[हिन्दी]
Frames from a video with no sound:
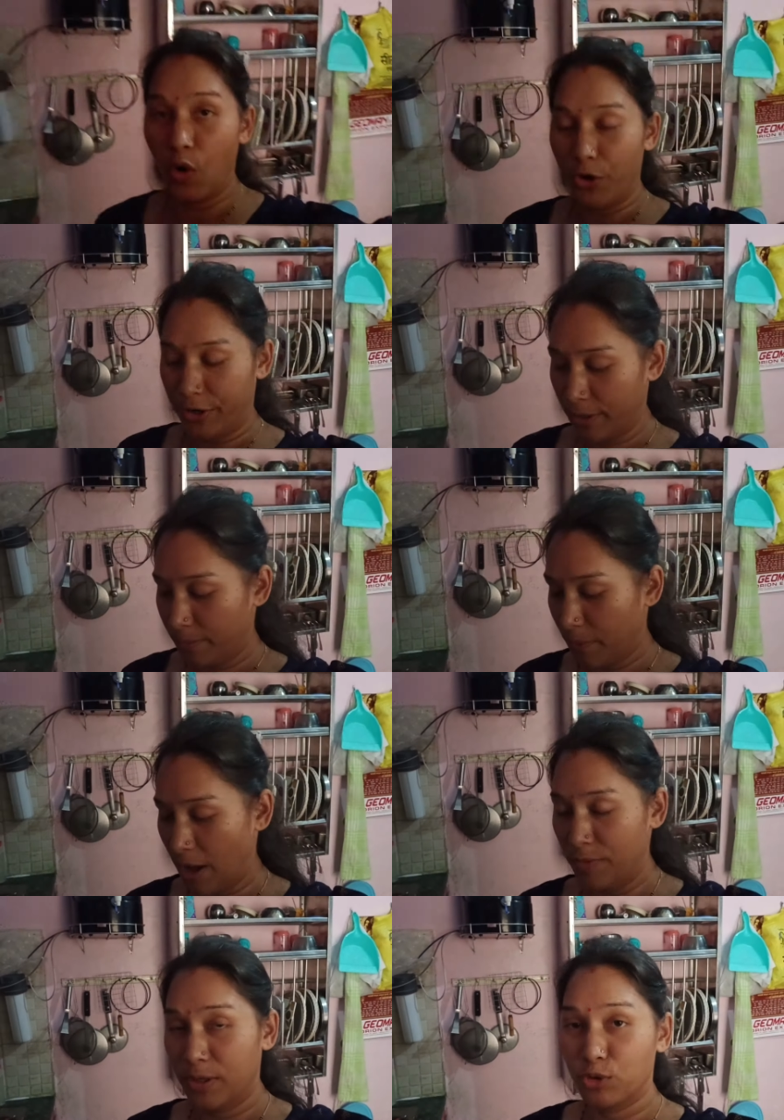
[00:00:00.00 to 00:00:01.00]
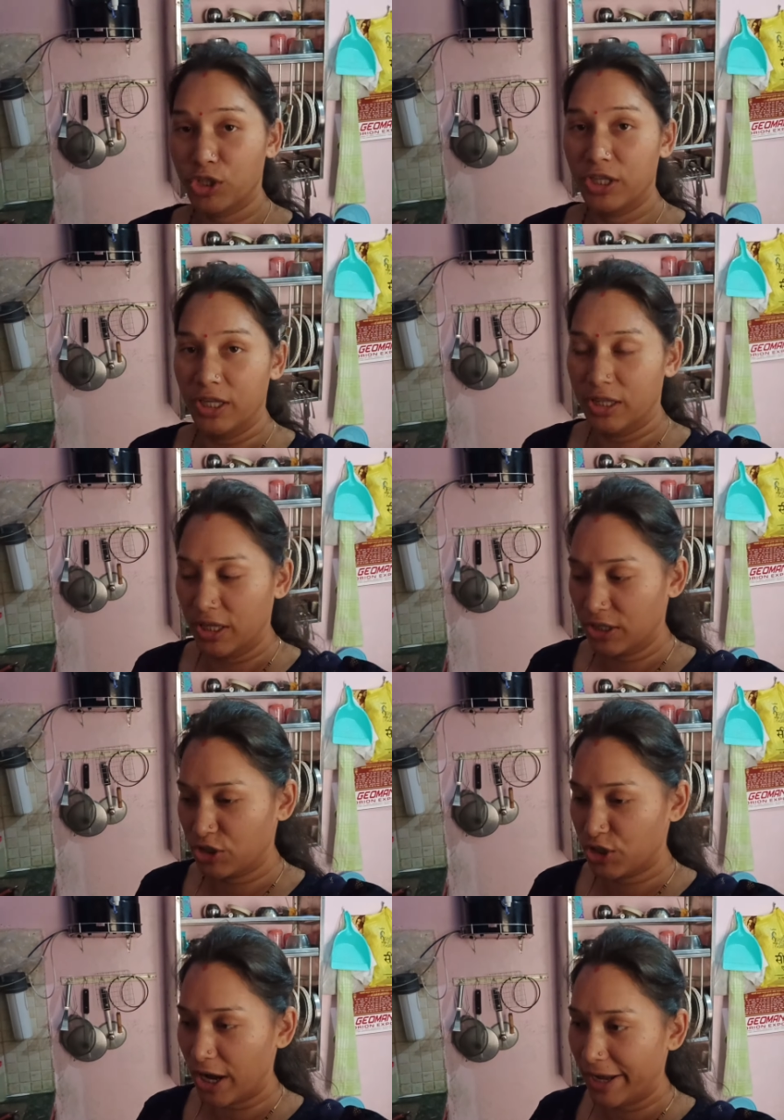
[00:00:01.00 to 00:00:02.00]
और भाभी ने मुझे दे दी
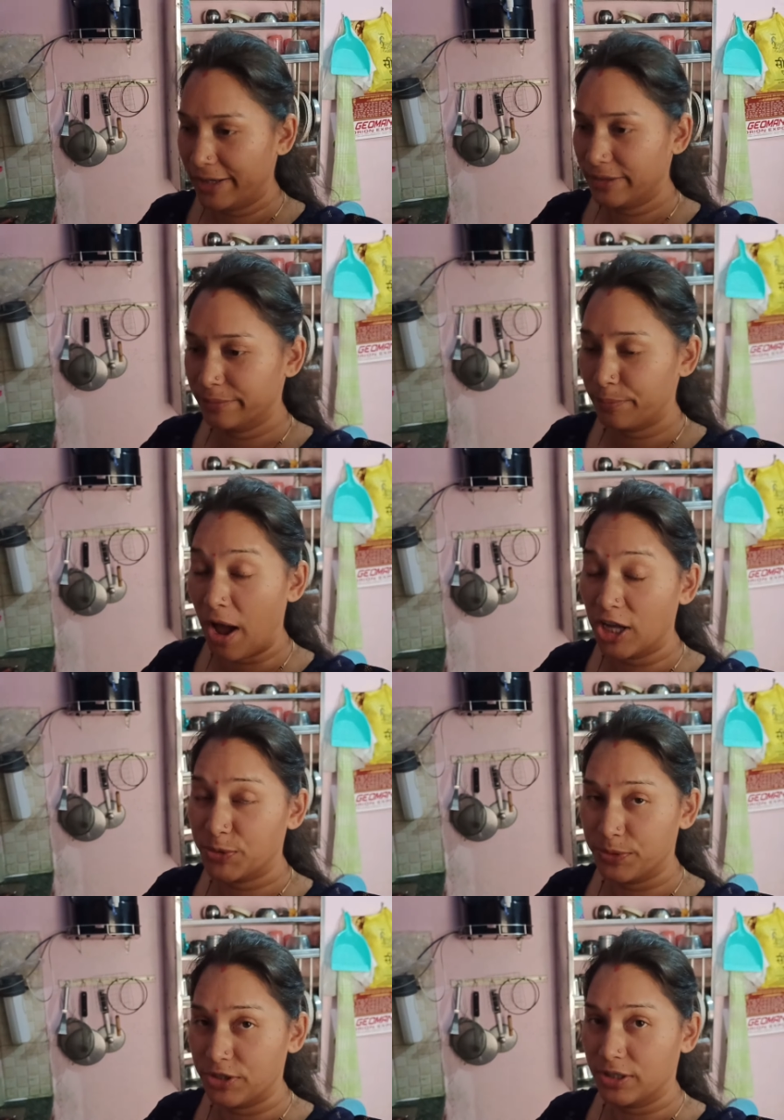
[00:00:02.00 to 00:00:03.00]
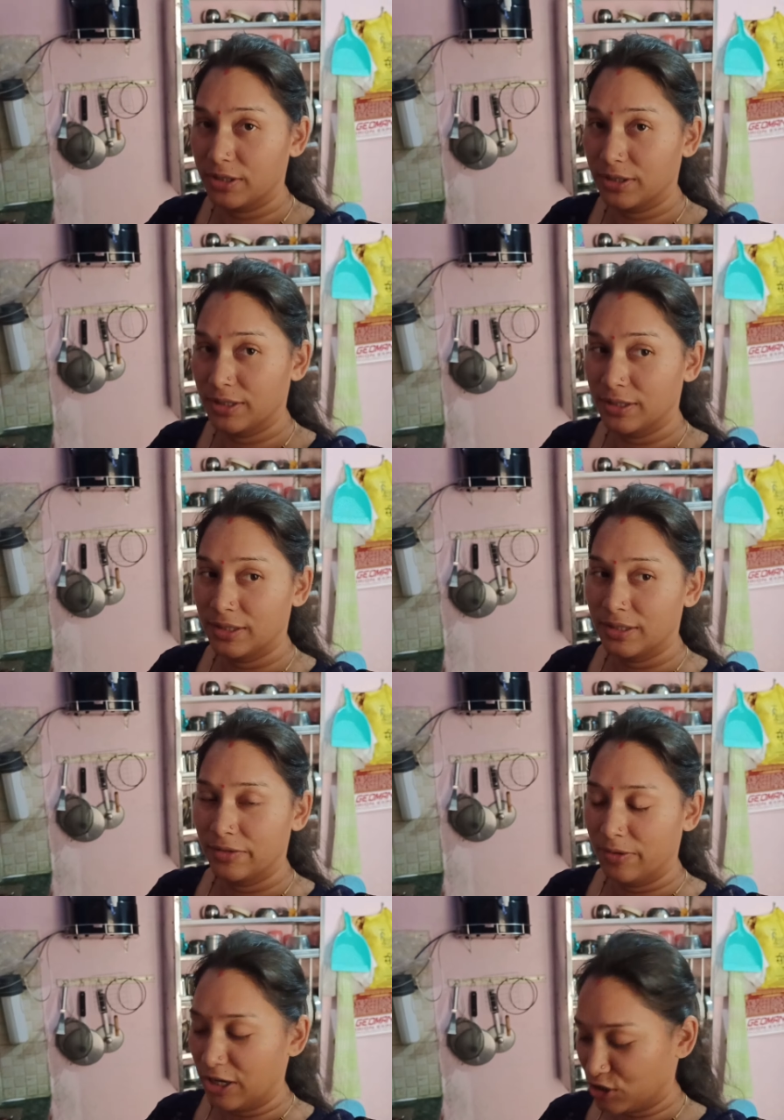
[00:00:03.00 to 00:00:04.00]
है चाय पाँच बजे
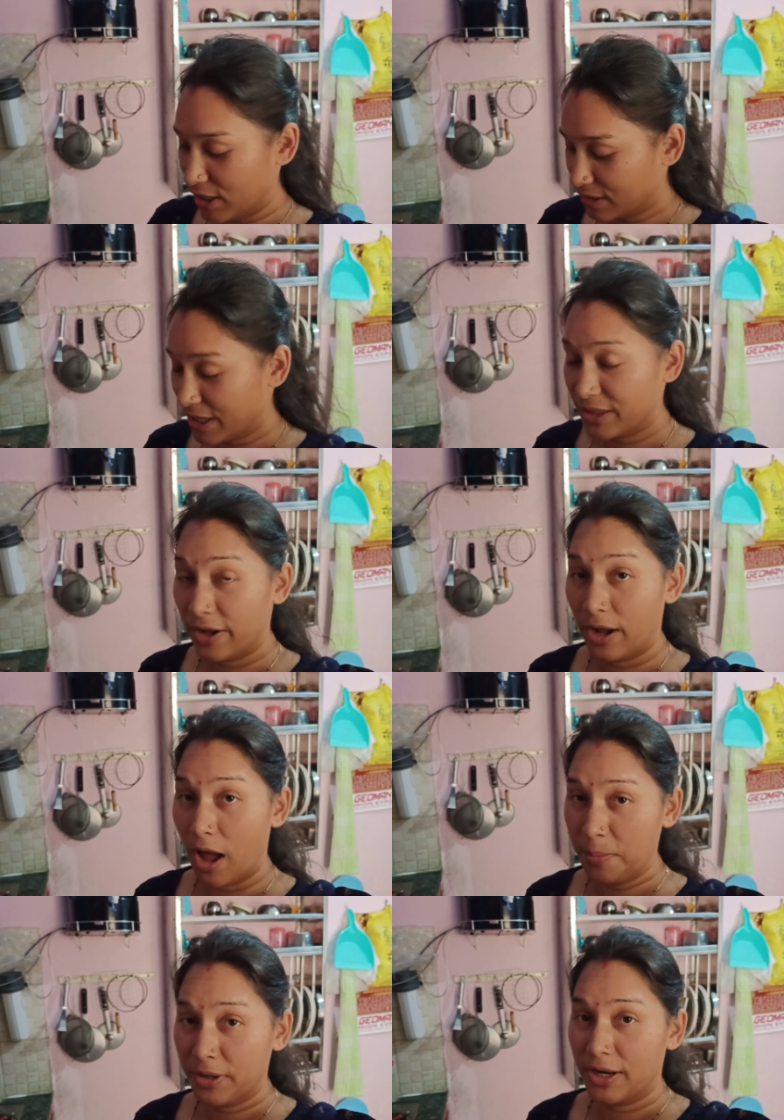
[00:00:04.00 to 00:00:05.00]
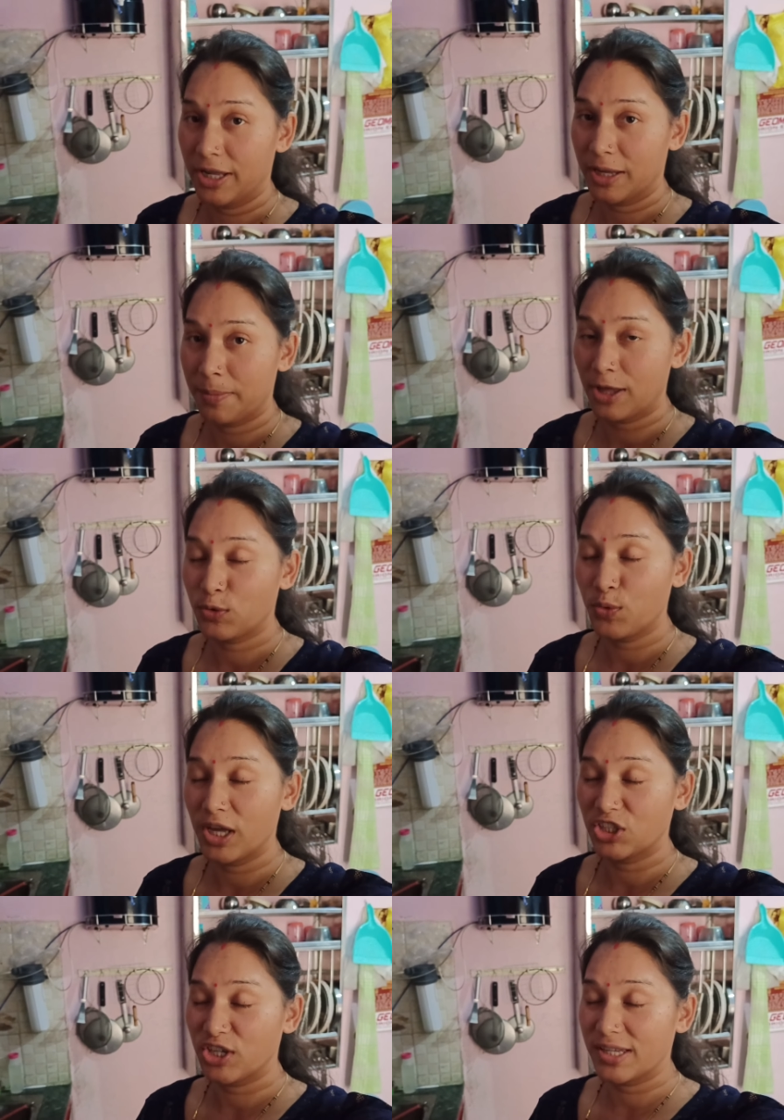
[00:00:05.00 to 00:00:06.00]
अच्छा लगता है इतना काम करने के बाद
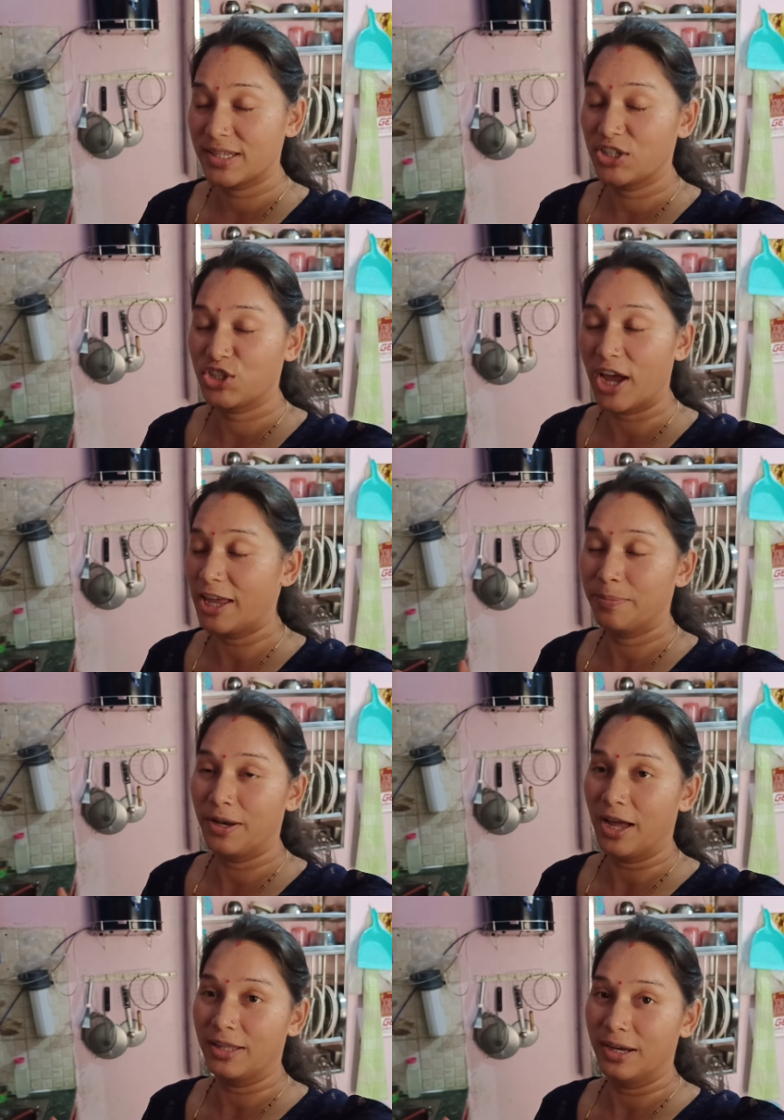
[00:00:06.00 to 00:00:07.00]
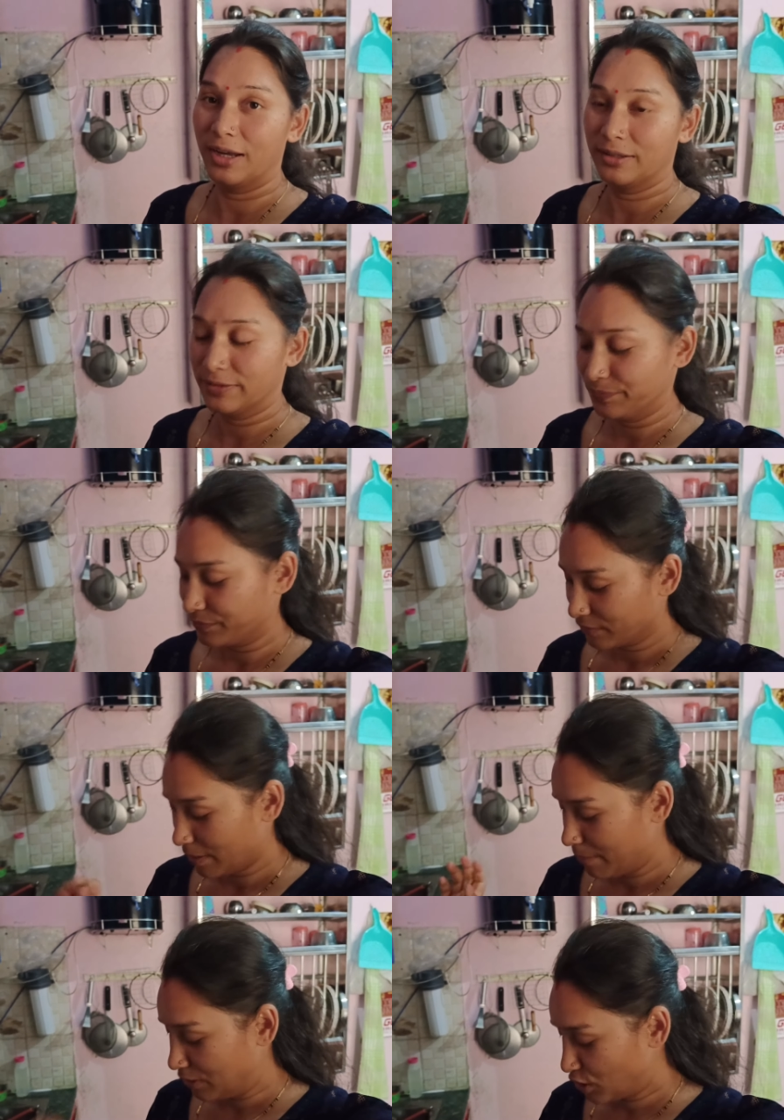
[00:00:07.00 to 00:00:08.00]
कोई अच्छे से चाय पिला देना
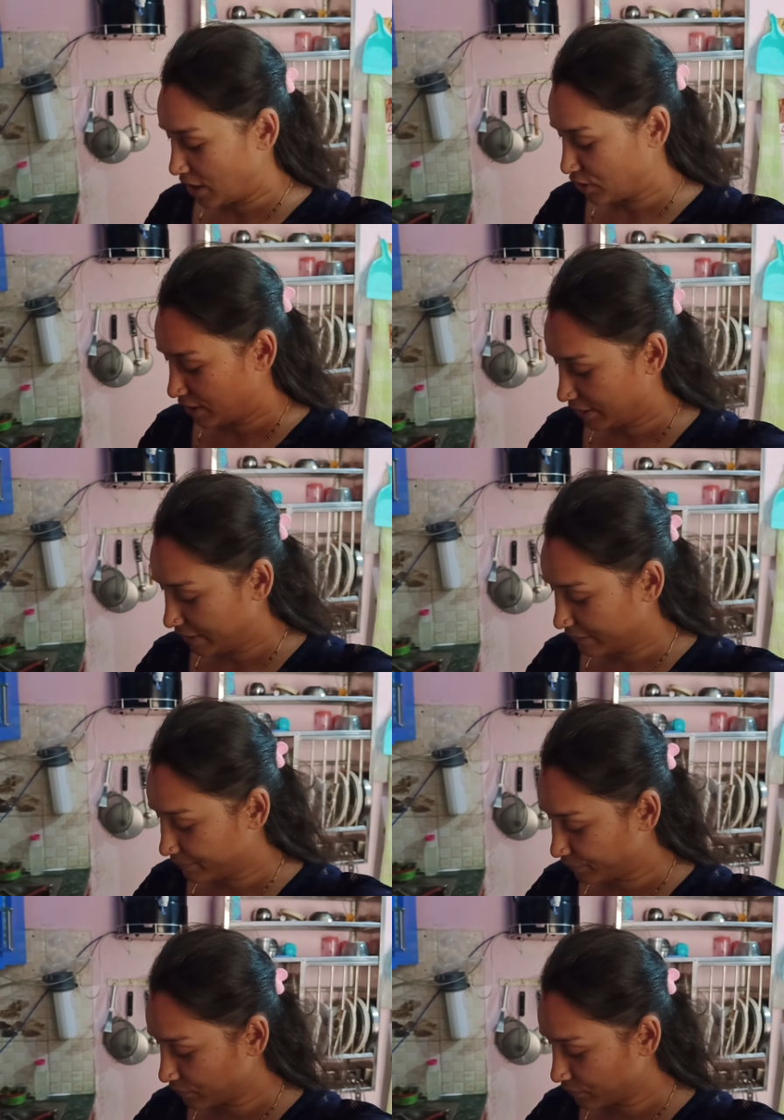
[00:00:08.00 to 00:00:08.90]
मज़ा आ जाता है